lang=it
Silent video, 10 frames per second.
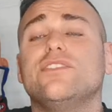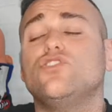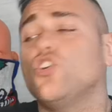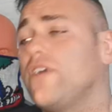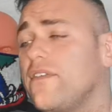
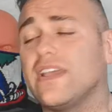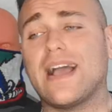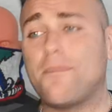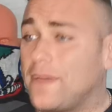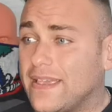dovevi
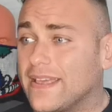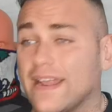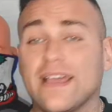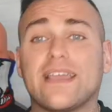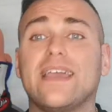
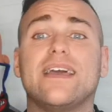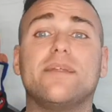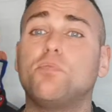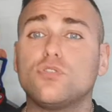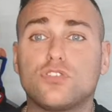capire che
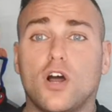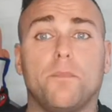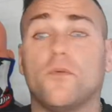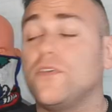purtroppo